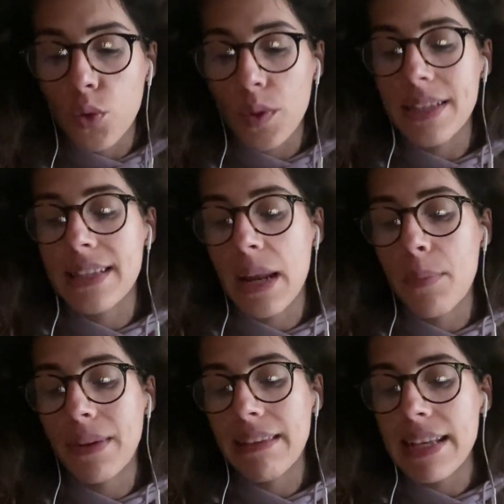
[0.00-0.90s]
Quindi
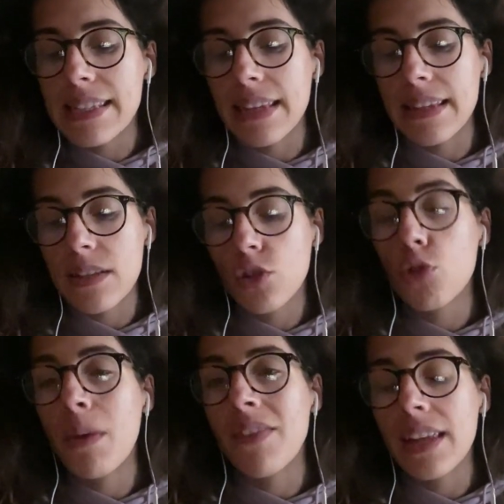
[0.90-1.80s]
sarebbe interessante,
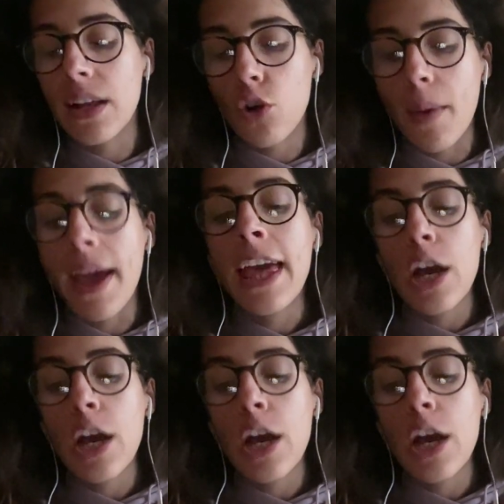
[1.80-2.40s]
secondo me, vedere come